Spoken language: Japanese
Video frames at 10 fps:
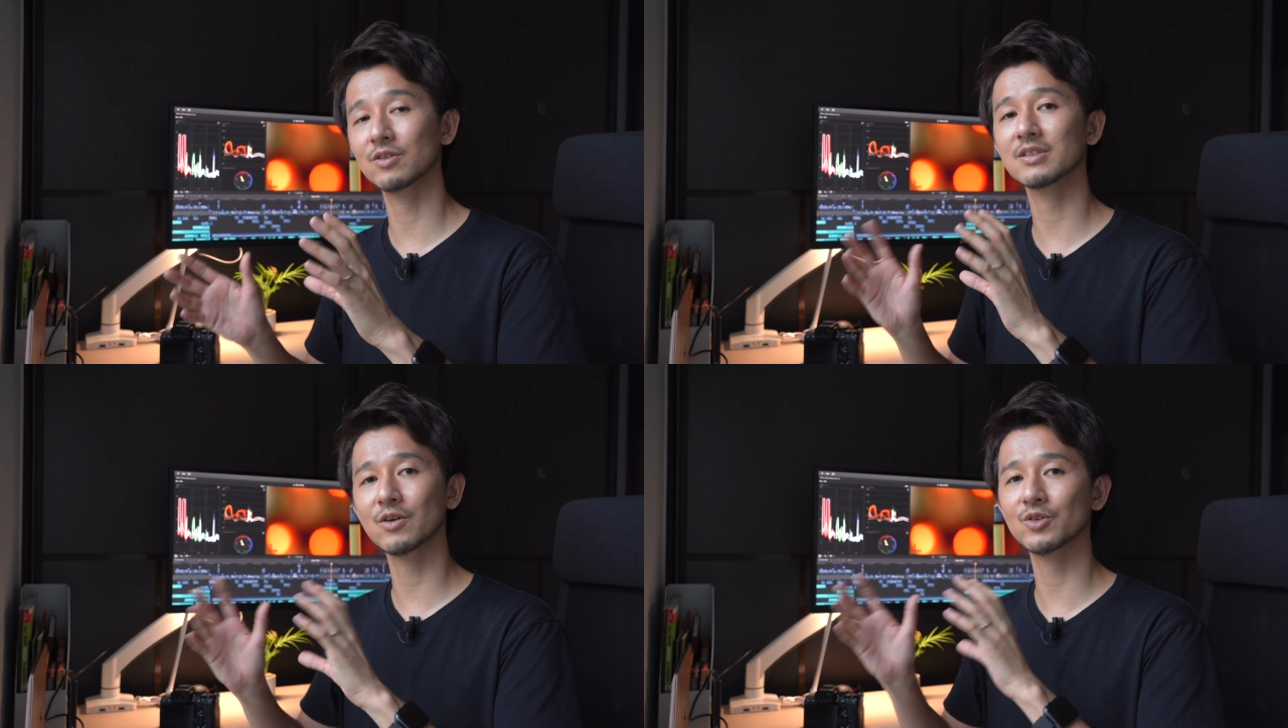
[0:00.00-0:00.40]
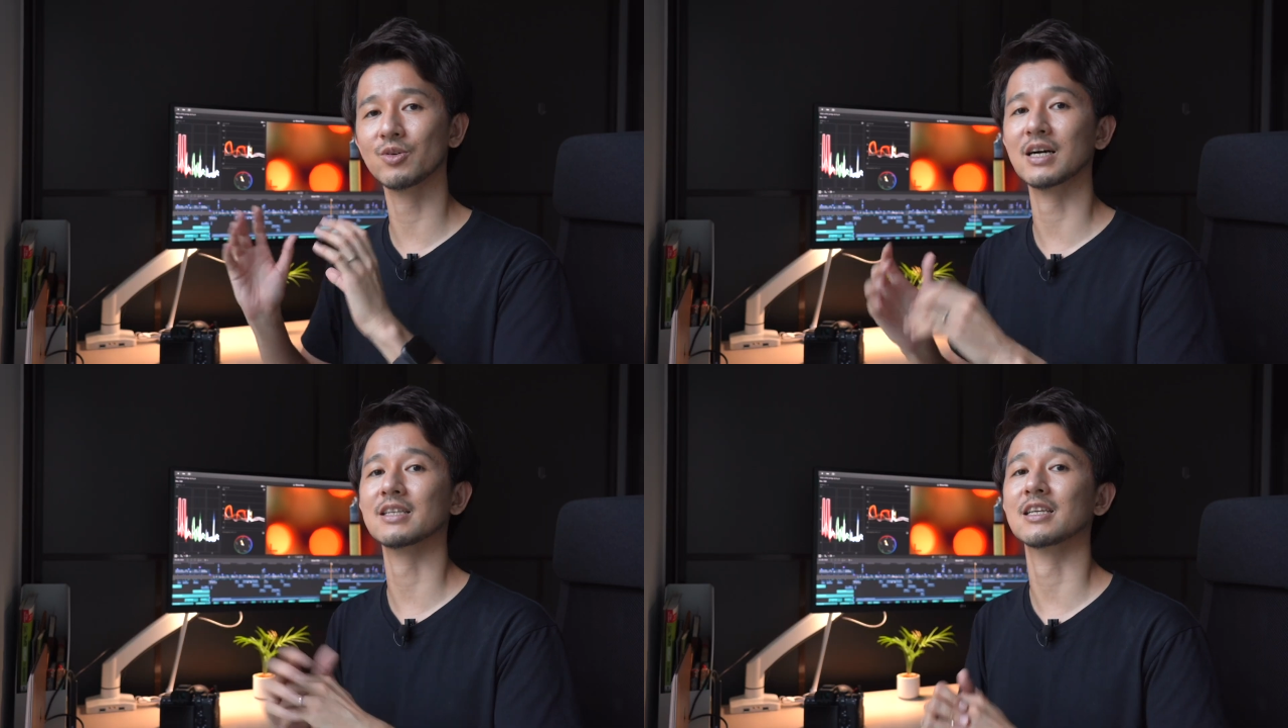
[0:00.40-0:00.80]
ろんなこと
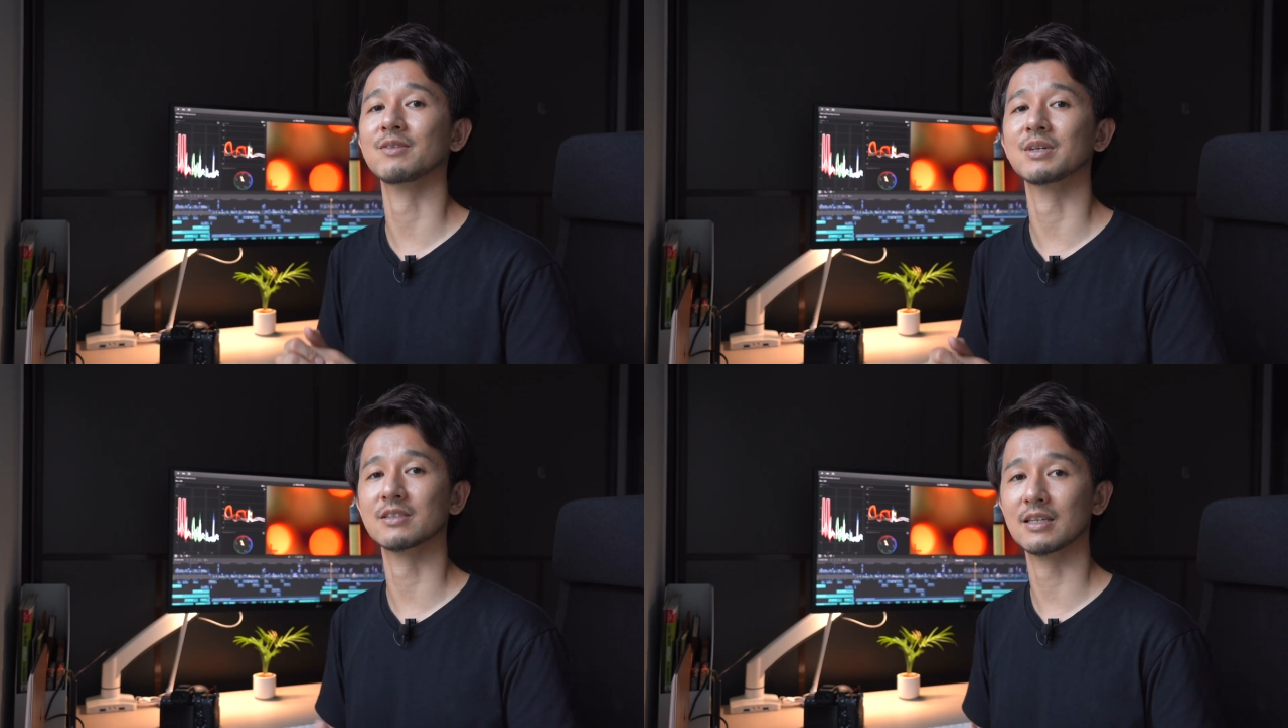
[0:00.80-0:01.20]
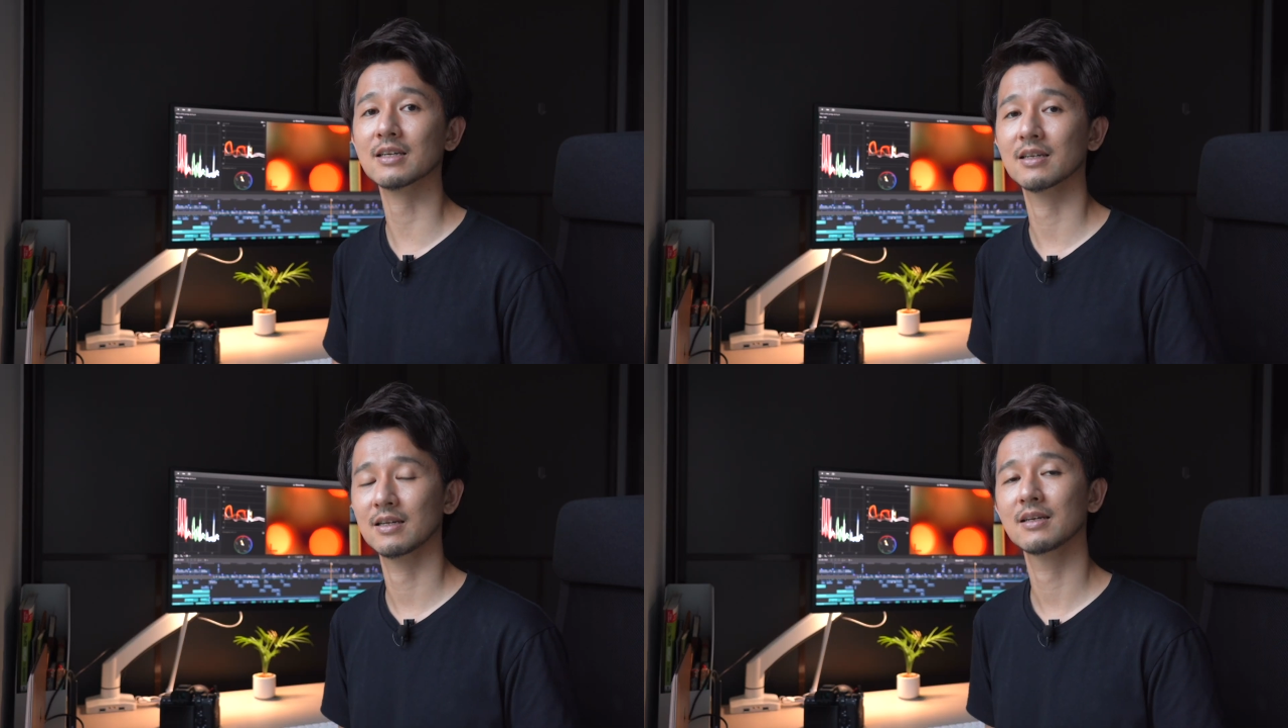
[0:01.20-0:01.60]
分かってきます
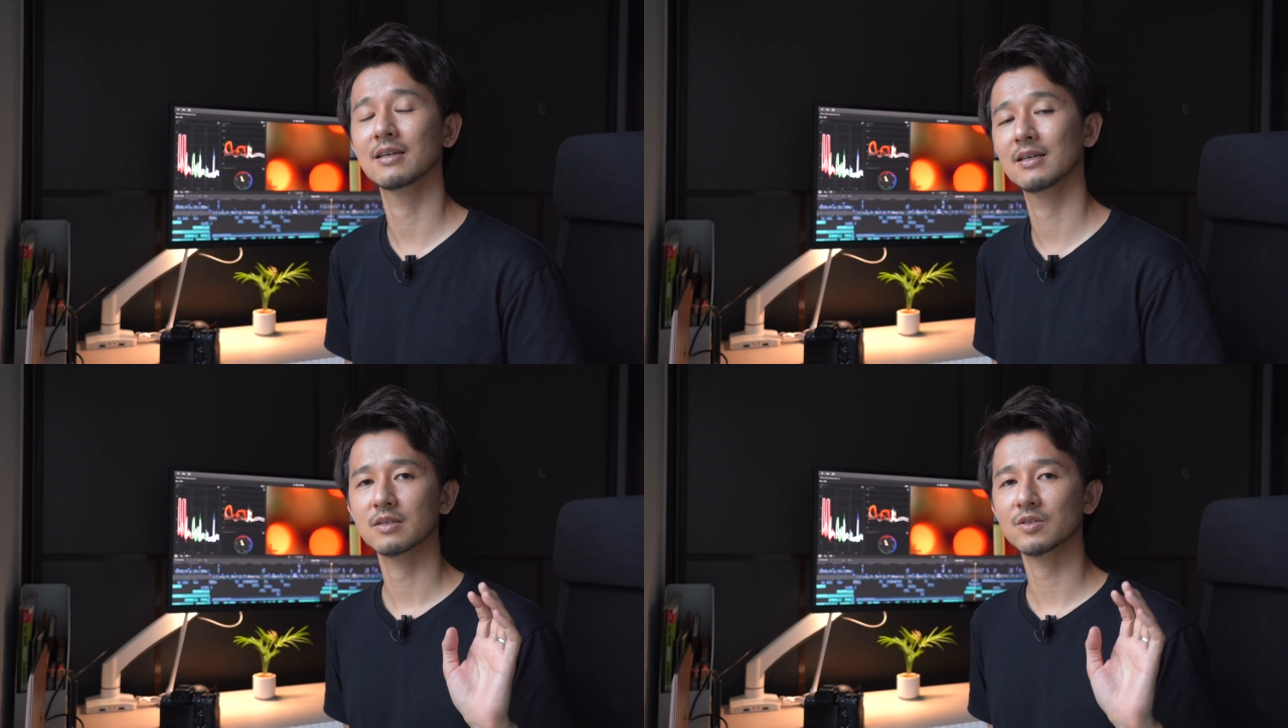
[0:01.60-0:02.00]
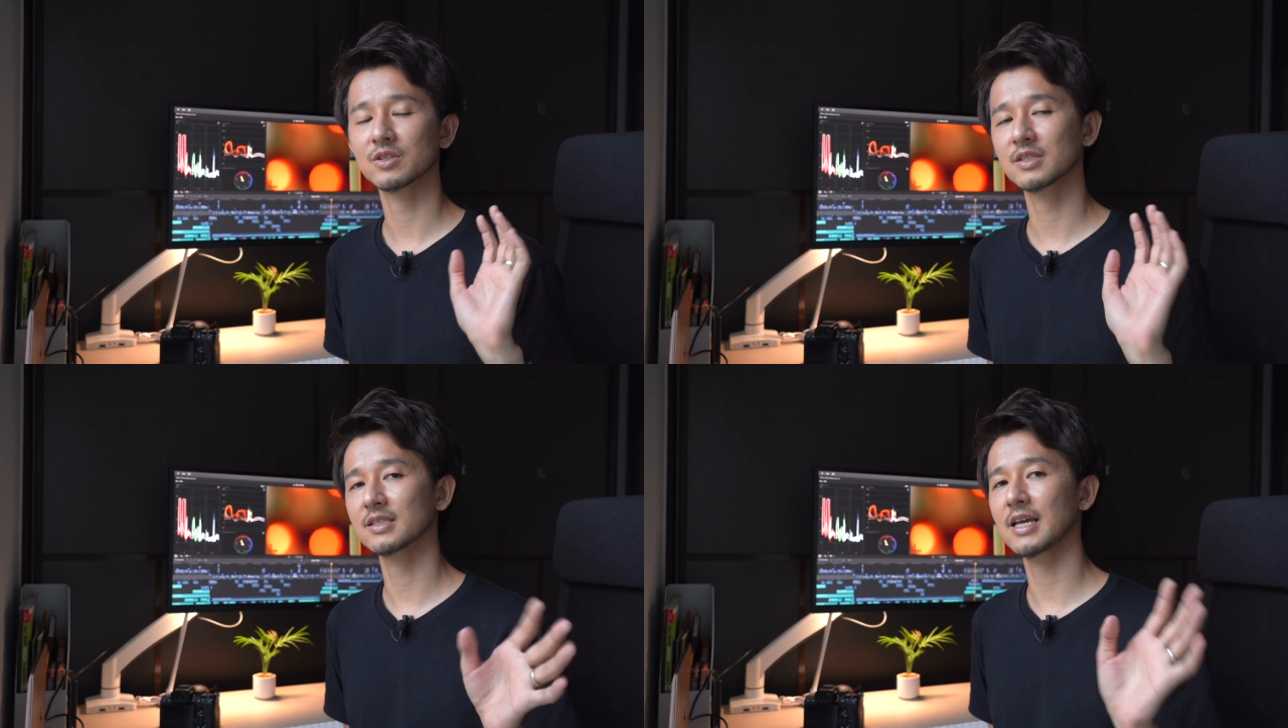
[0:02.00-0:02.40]
ね。そ
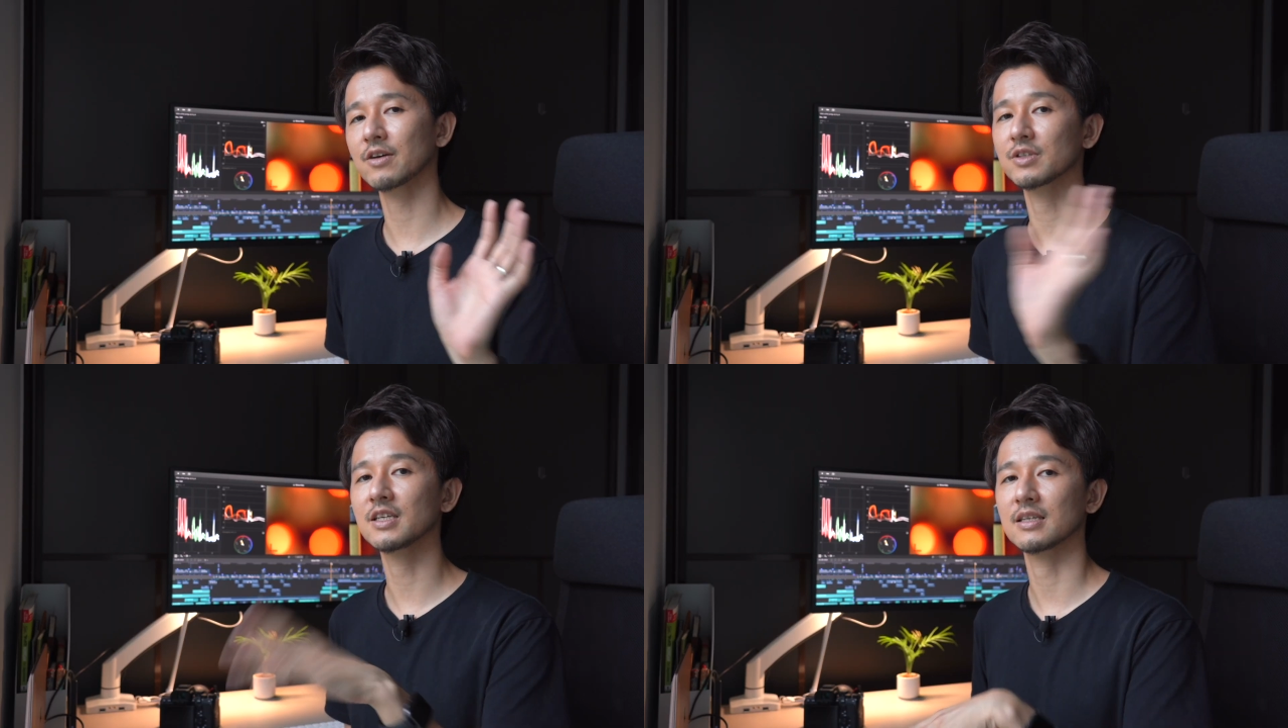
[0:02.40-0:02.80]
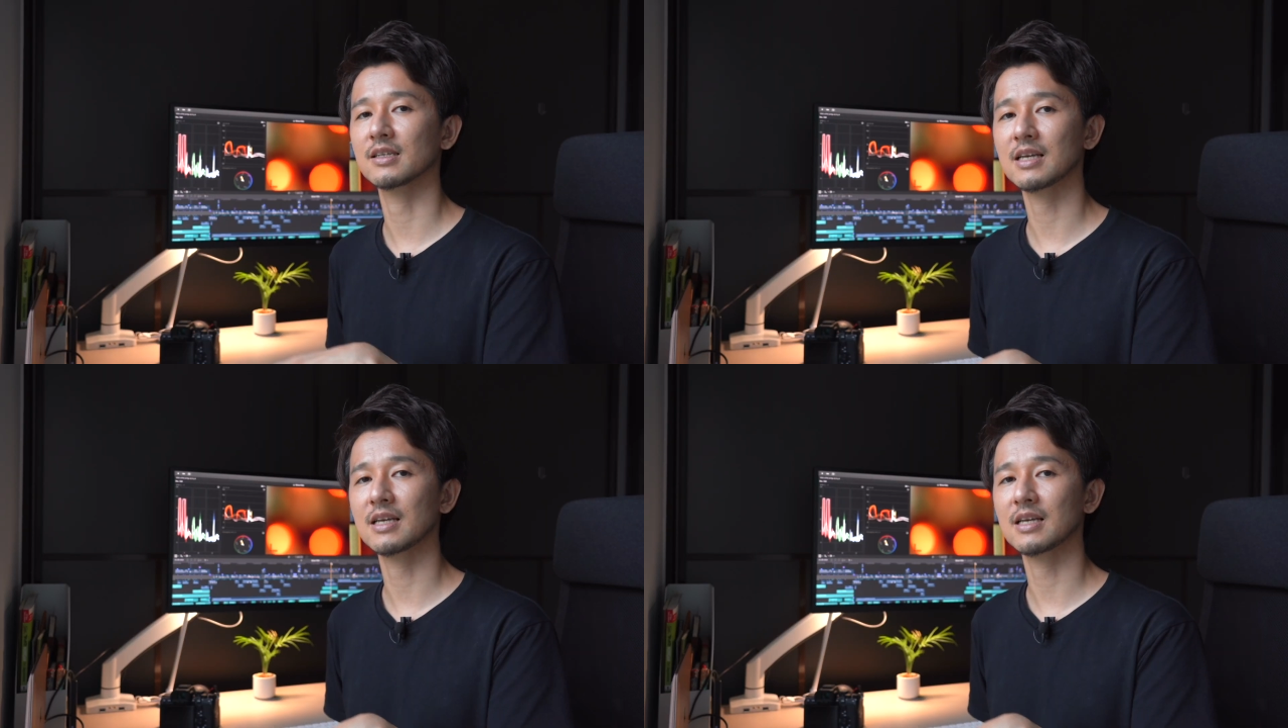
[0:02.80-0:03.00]
して最後に、